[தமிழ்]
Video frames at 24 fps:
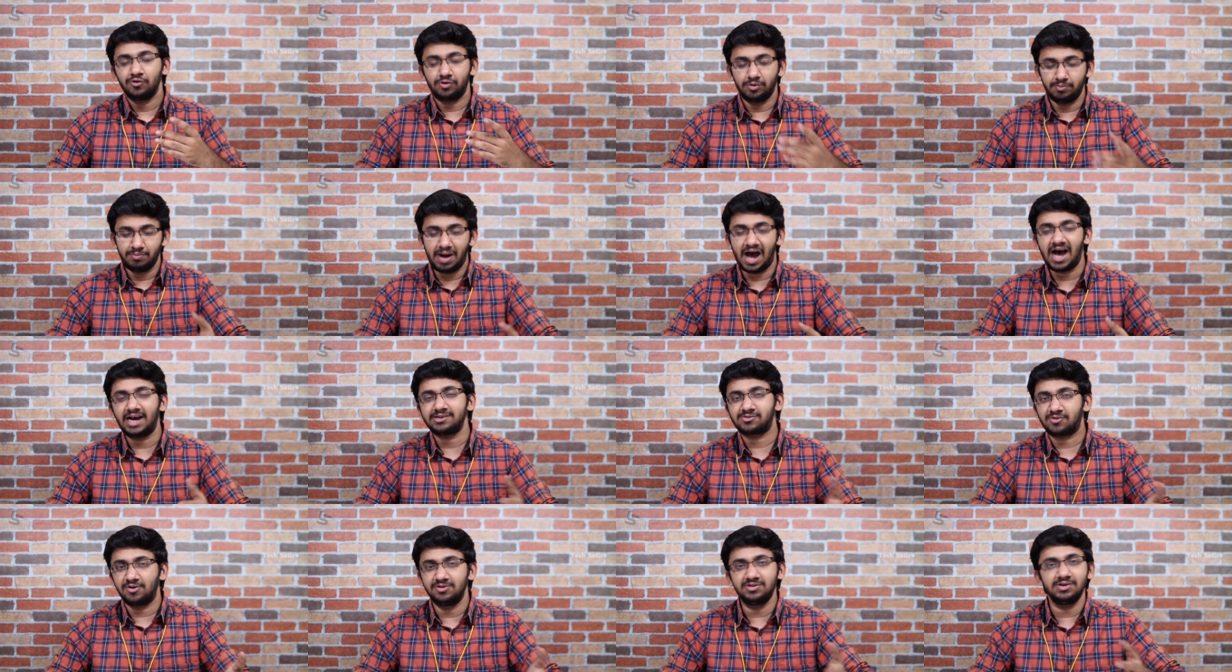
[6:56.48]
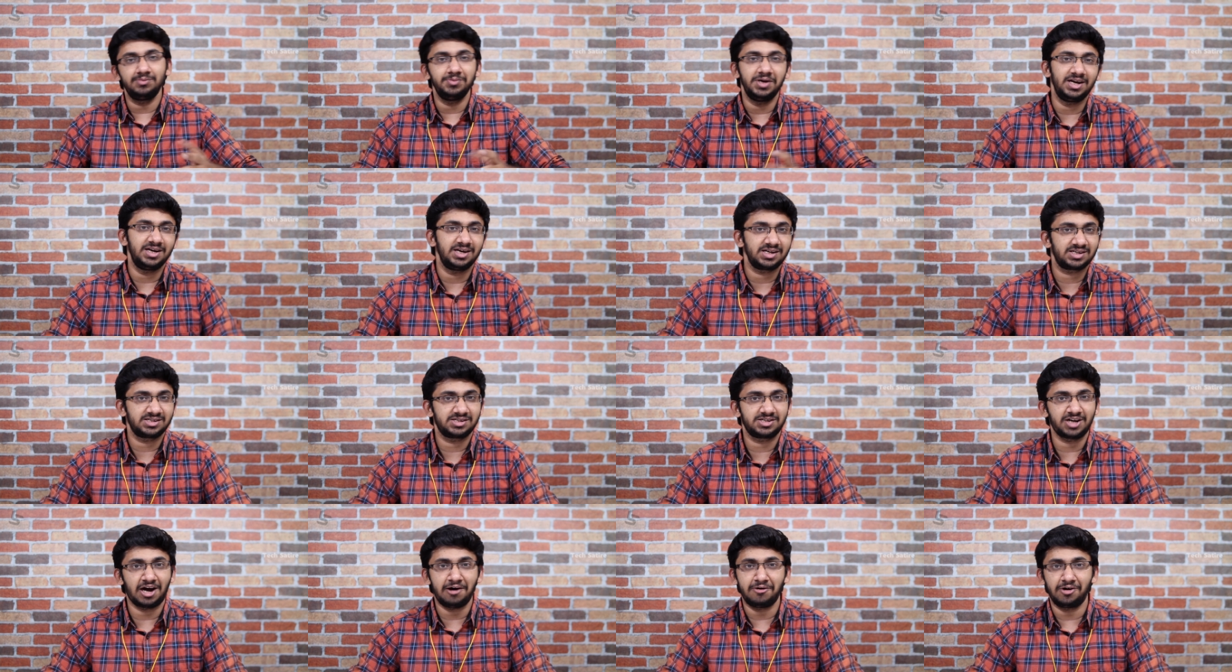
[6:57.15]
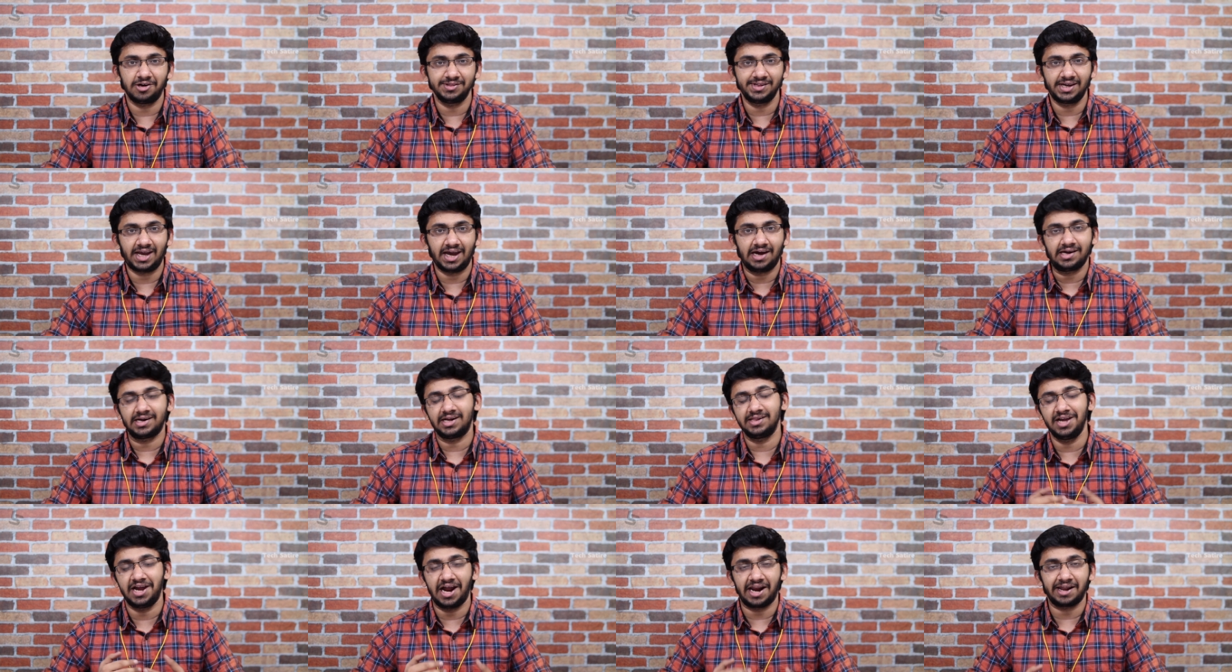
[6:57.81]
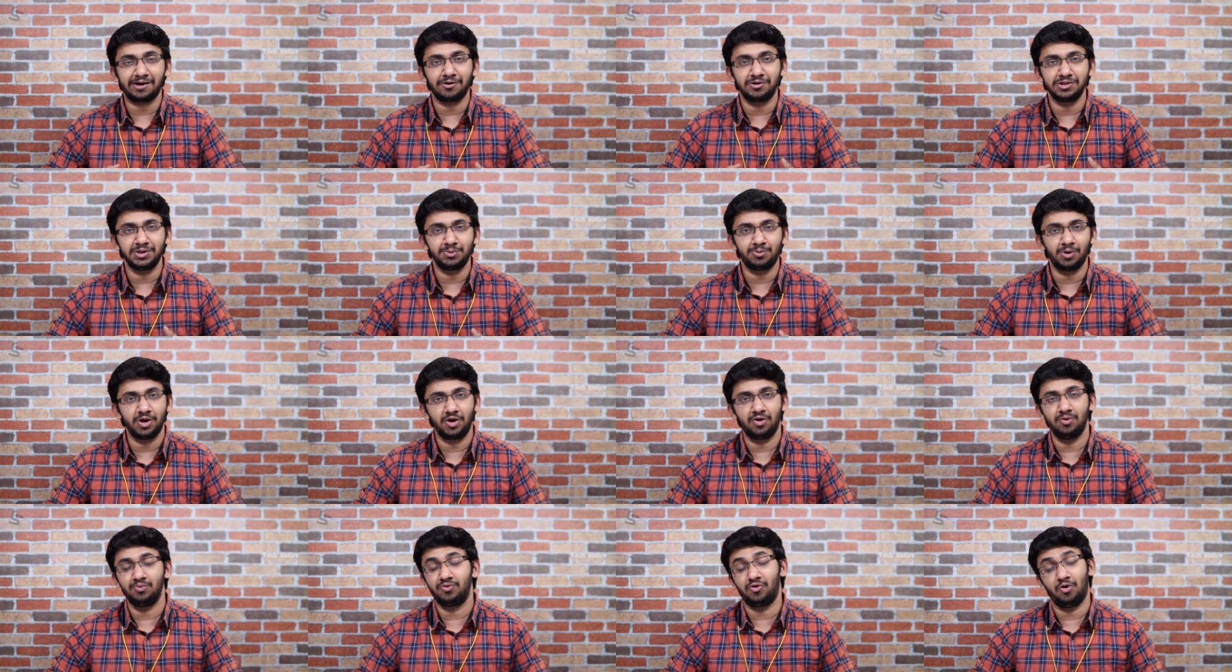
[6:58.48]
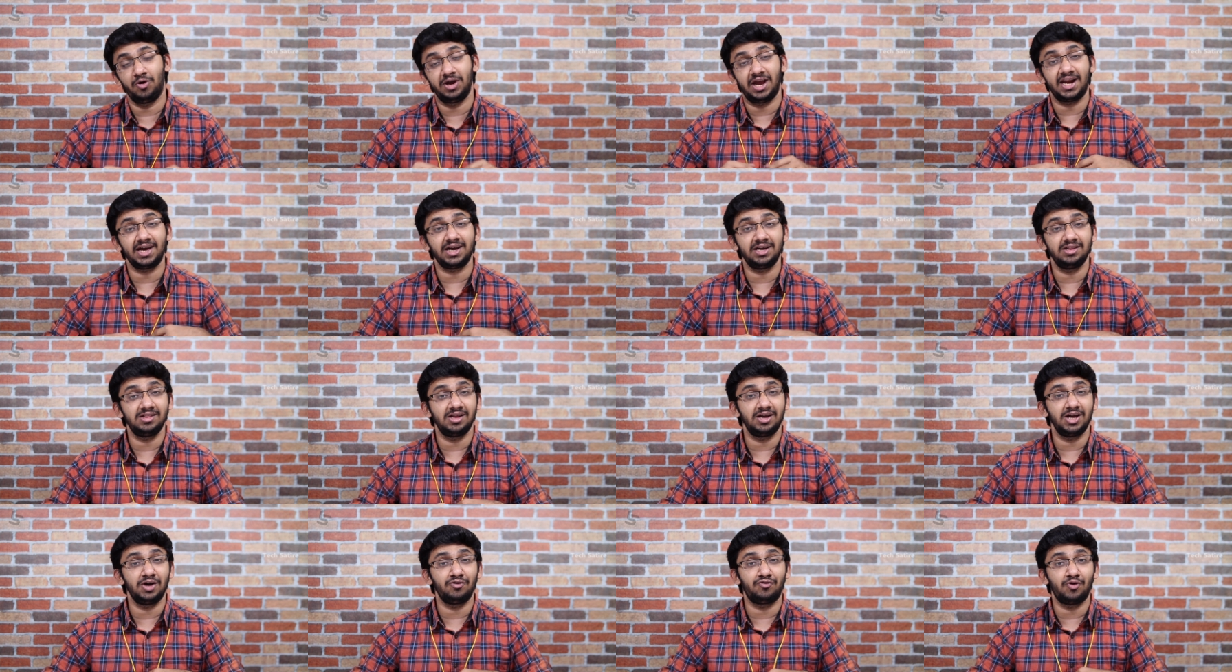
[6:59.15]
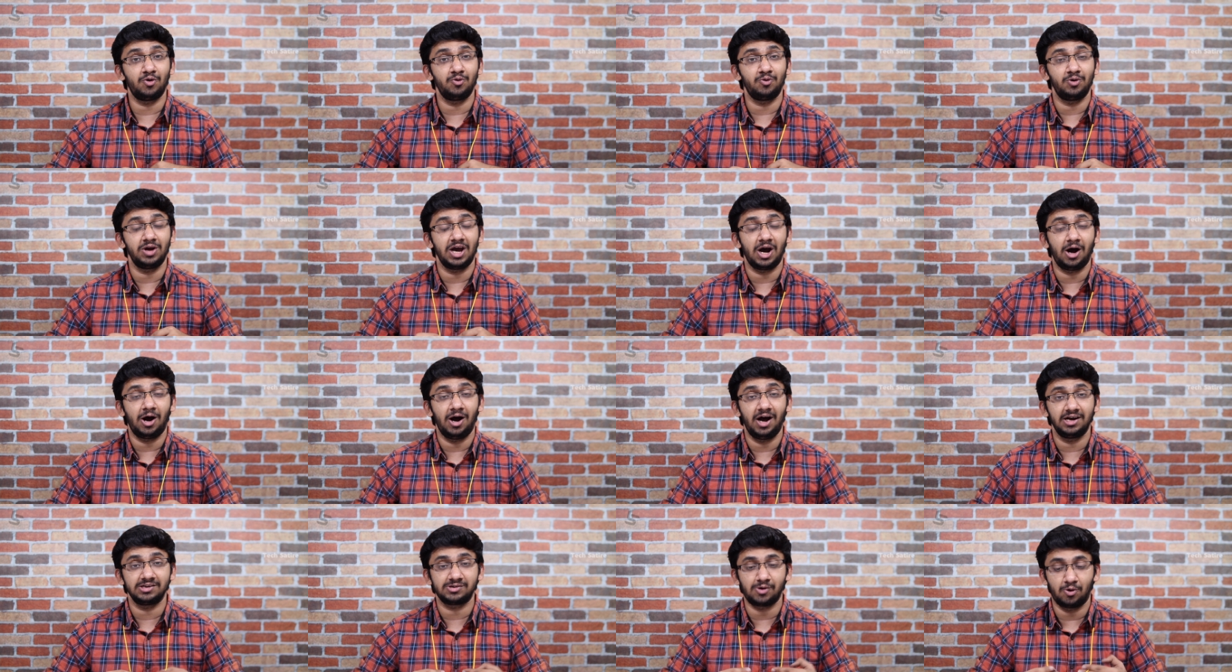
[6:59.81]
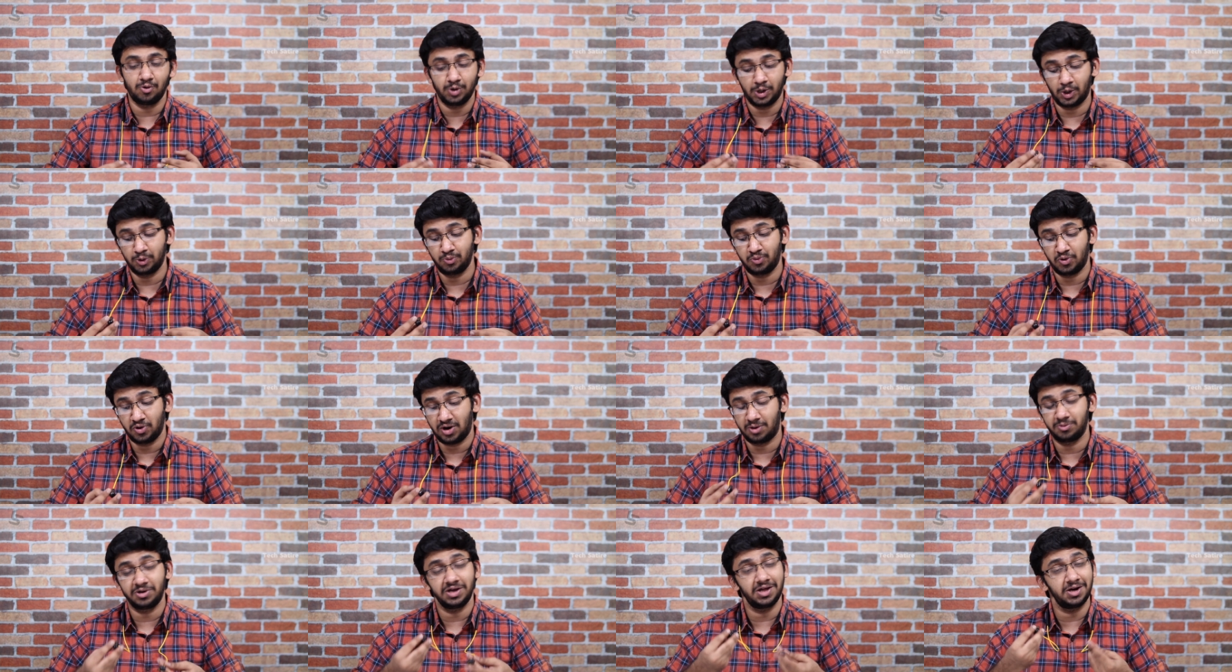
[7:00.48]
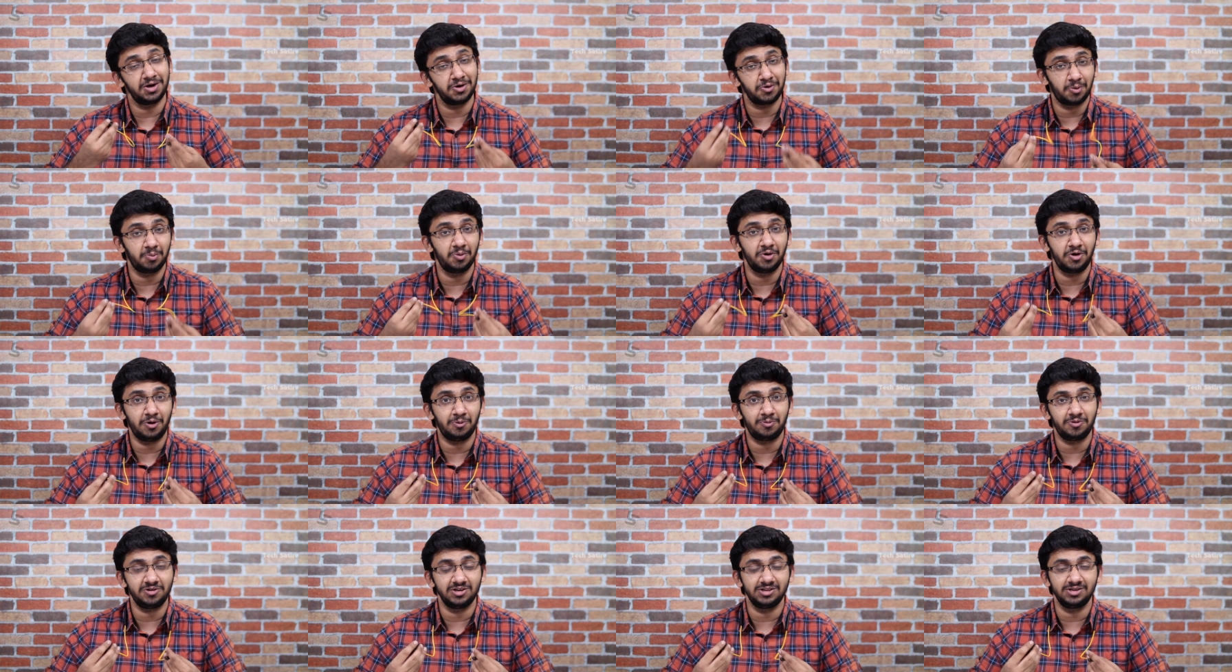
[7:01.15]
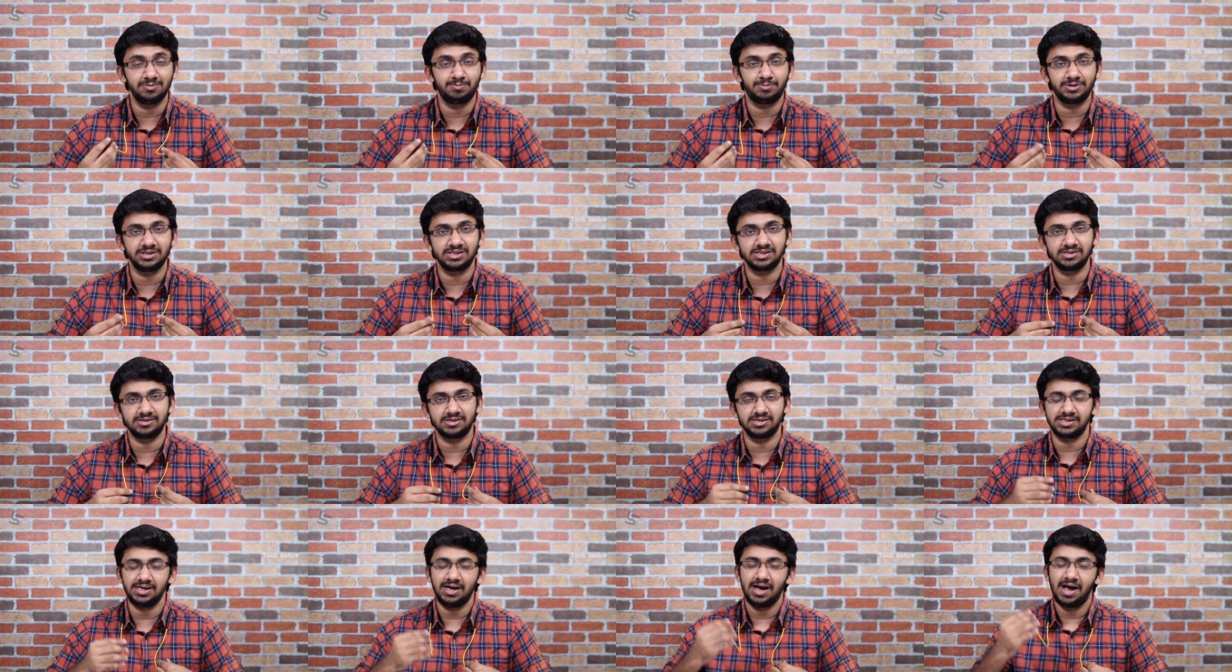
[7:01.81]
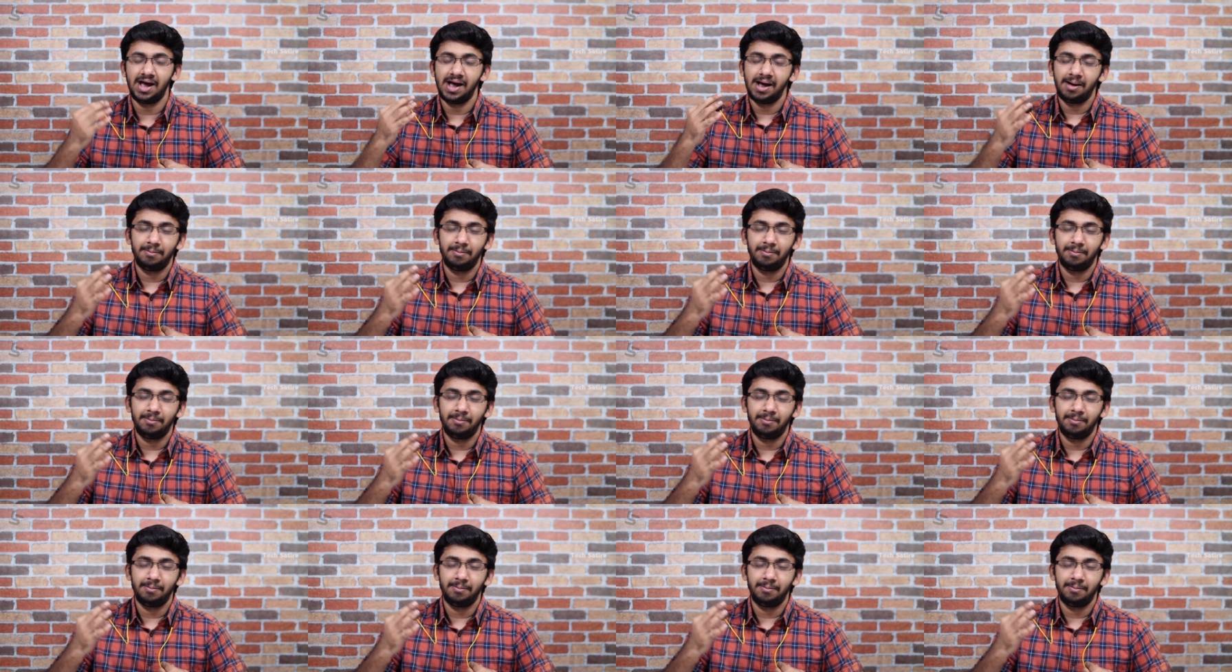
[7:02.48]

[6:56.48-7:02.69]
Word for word: ஸோ பேஸ் கொஞ்சம் எக்ஸ்ட்ராவாக வந்து கேட்குறது எனக்கு வந்து பிடிக்கும் ஸோ எனக்கு இந்த இயர்ஃபோனுடைய சவுண்ட் அவுட் புட் அப்படிங்கிறது ரொம்பவே வந்து பிடிச்சிருந்துச்சு